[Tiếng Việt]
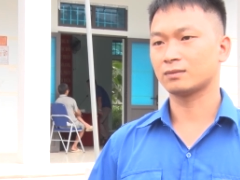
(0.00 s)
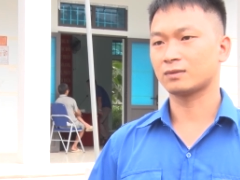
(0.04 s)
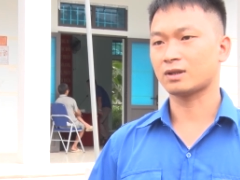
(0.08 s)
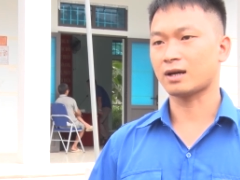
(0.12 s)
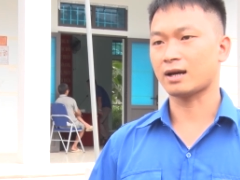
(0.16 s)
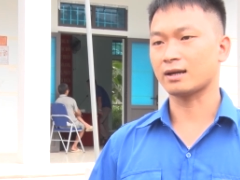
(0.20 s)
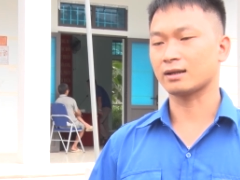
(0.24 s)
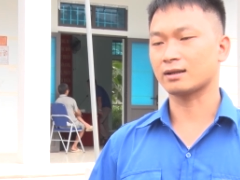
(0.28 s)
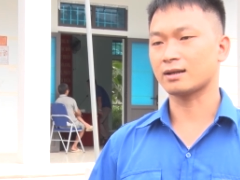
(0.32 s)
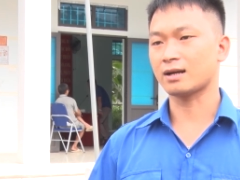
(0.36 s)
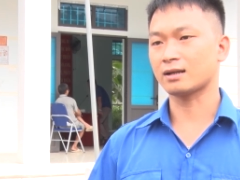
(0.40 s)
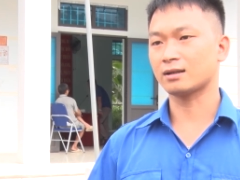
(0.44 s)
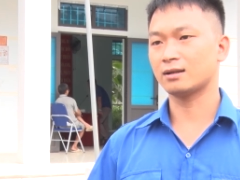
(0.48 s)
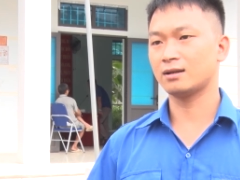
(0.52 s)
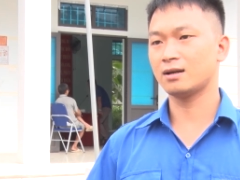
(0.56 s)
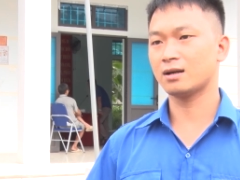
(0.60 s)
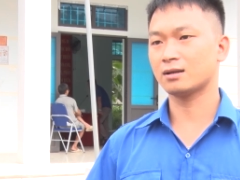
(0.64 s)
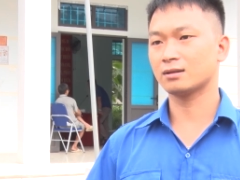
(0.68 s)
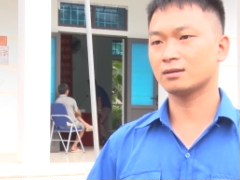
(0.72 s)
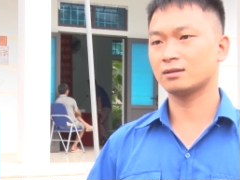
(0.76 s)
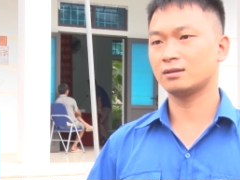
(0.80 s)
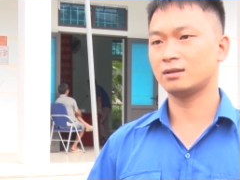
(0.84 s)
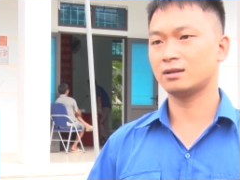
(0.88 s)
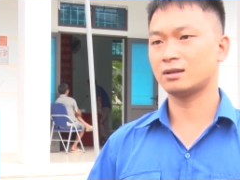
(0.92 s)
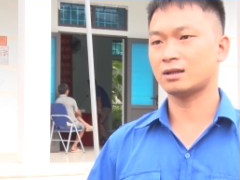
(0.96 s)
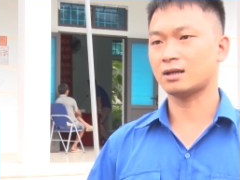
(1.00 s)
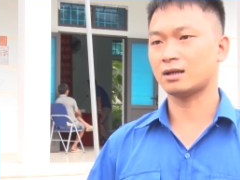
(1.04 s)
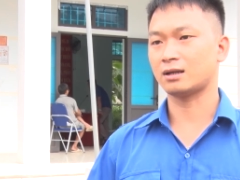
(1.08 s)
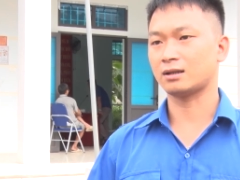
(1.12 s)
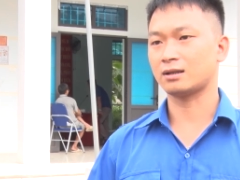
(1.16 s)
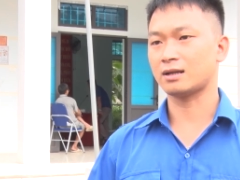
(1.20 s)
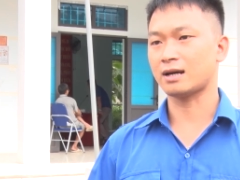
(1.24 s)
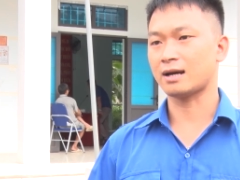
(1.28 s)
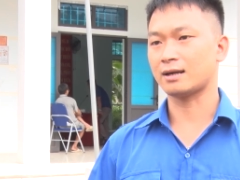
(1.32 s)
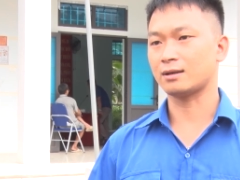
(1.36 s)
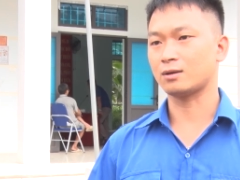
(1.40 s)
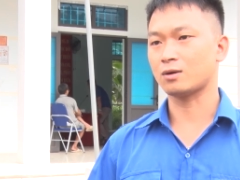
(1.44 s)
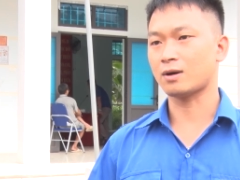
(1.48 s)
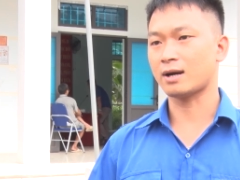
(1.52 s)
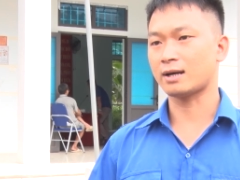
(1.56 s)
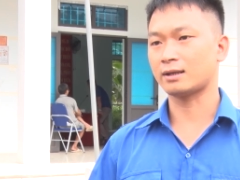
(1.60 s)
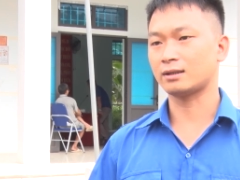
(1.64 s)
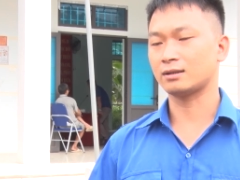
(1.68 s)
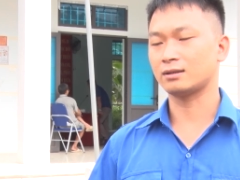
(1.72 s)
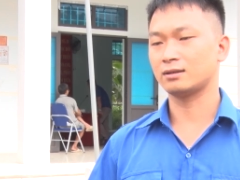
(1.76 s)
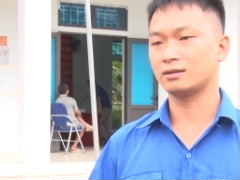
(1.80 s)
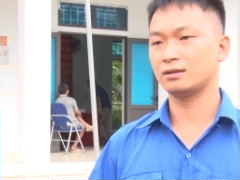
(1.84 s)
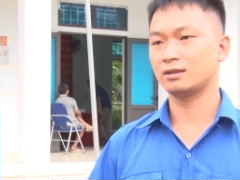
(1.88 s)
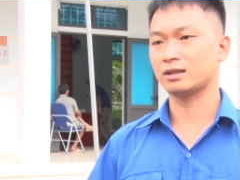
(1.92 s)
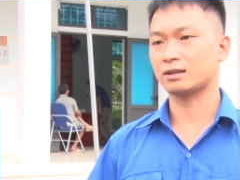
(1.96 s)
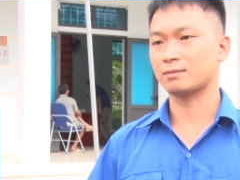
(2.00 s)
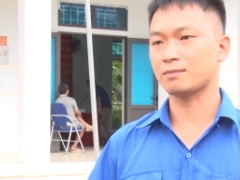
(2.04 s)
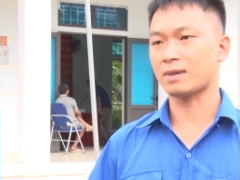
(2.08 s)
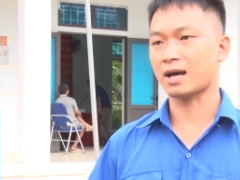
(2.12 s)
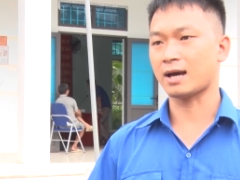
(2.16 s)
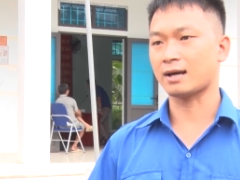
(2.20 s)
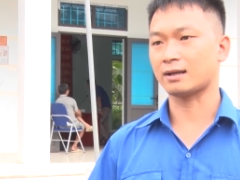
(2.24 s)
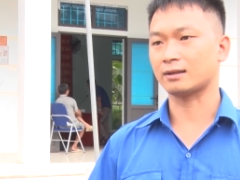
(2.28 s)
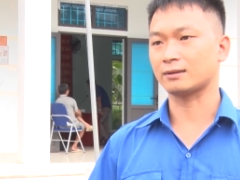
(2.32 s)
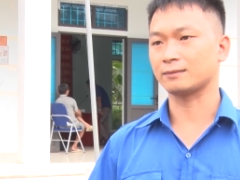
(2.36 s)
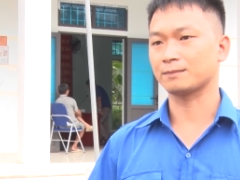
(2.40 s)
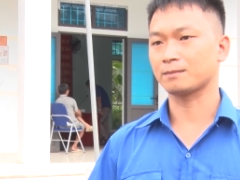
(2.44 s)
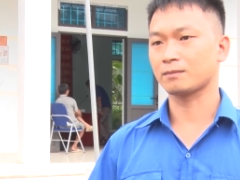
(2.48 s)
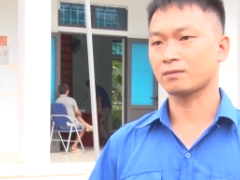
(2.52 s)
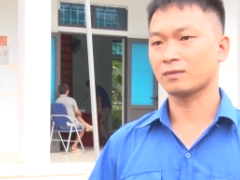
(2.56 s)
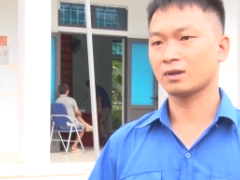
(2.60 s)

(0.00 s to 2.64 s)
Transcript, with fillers: tại các nước như là Đài Loan, Nhật Bản.